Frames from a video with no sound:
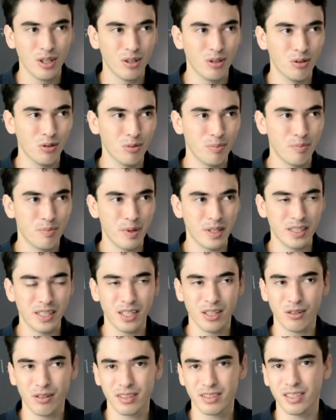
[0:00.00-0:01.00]
o
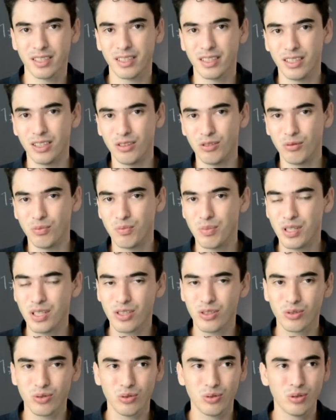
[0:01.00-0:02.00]
pedreiro assentando o
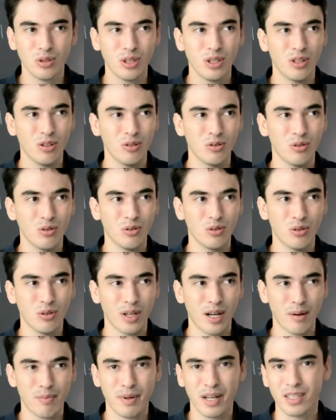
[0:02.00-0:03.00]
piso, o
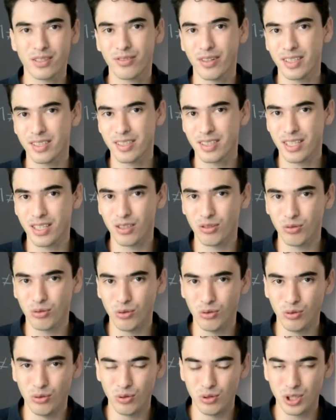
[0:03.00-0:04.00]
rapaz
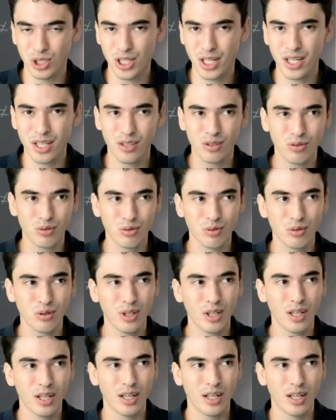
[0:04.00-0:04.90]
fazendo o gesso,